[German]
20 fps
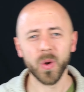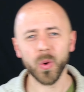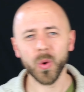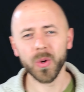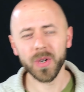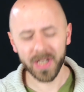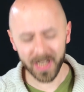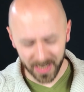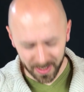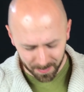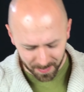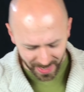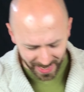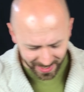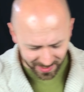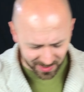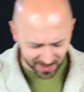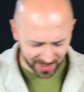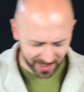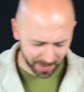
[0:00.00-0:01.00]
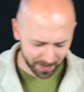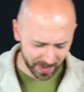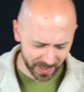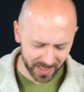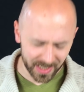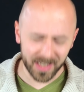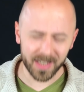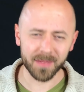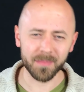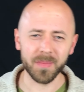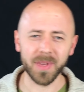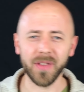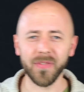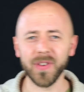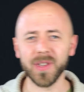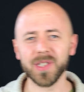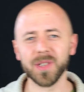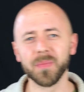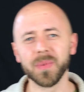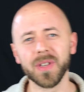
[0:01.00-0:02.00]
Und im ersten Kapitel im
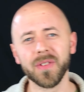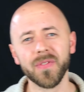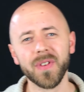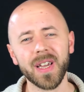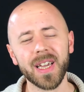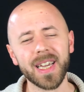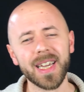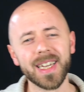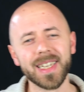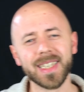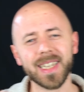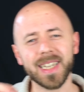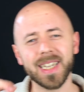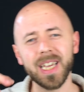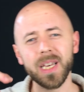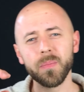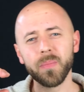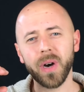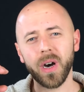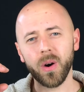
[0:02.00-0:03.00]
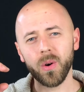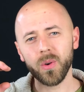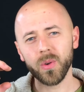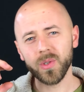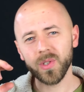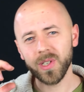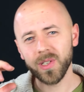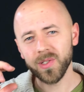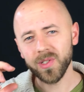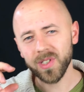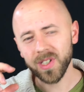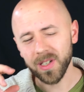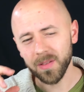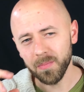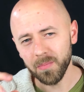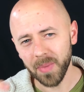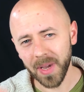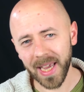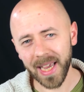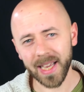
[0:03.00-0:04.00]
Epheserbrief, da geht Paulus ins
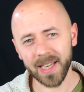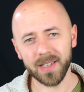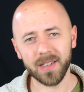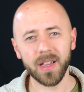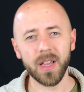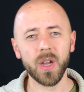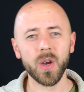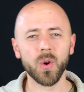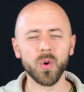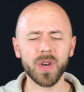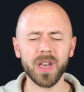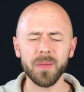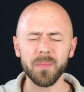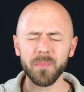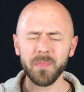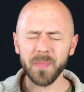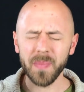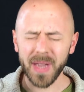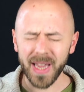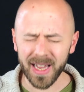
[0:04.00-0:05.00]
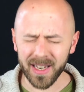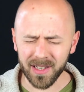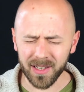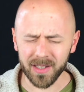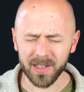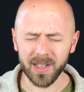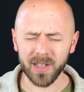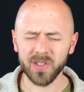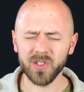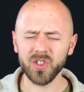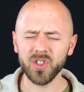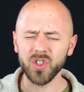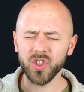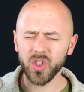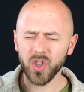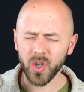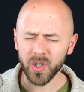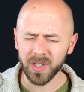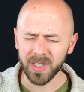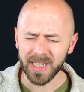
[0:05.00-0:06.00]
Gebet und er betet, dass
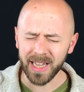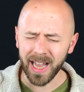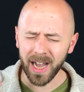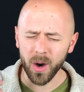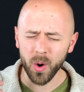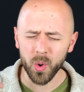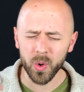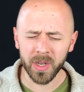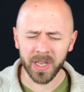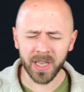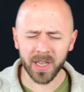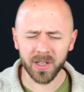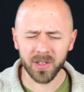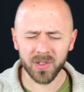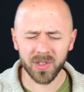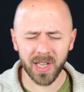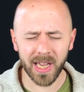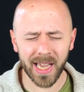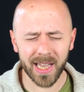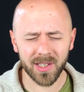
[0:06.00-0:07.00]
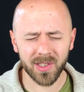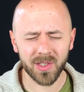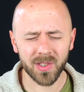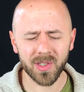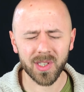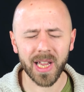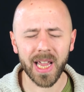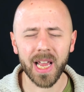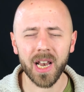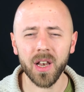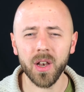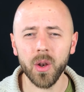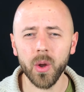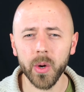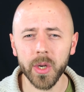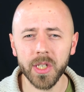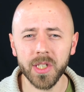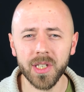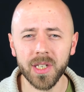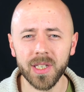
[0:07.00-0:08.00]
Gott die Augen ihres Herzens
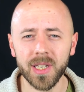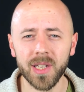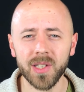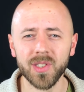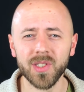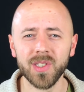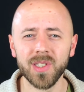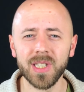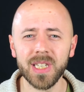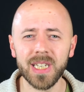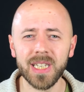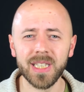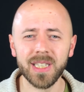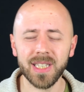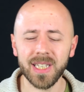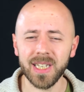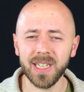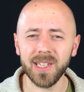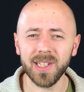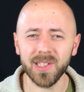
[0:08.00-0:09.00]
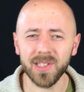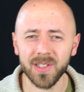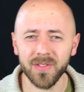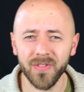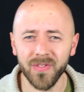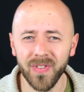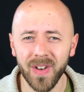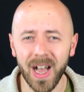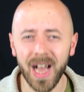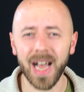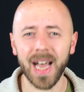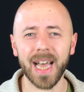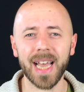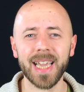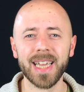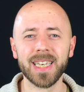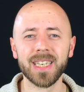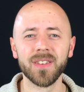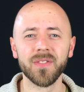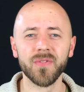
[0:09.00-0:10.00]
erleuchtet, dass sie diese
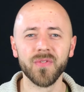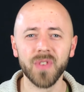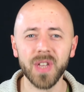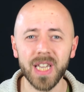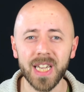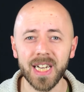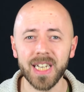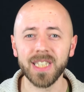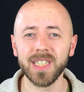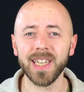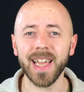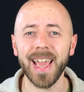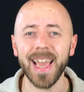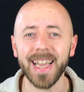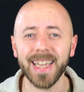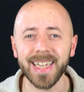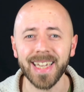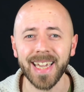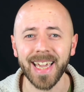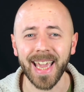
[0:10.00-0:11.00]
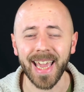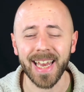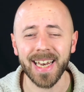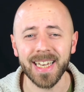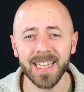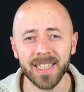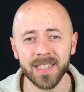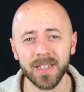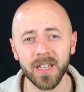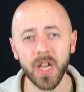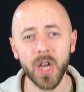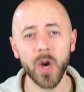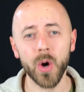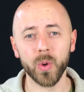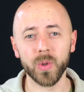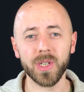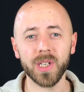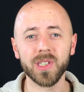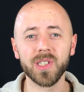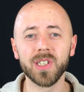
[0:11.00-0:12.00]
Wahrheiten wirklich erkennen
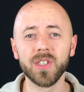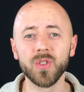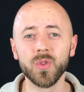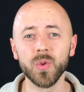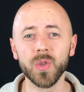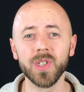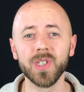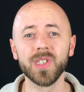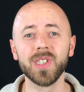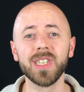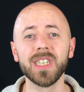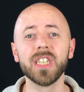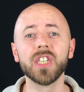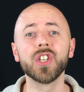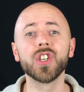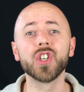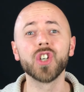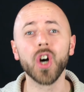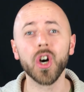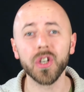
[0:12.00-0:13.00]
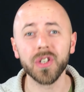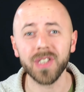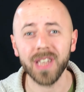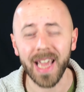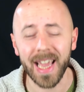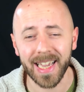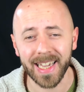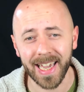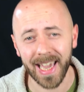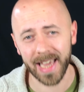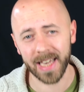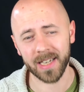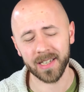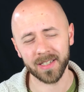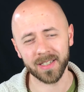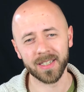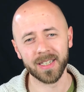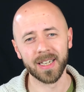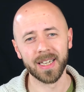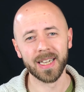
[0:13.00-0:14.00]
und dass sie durch sie Gott erkennen.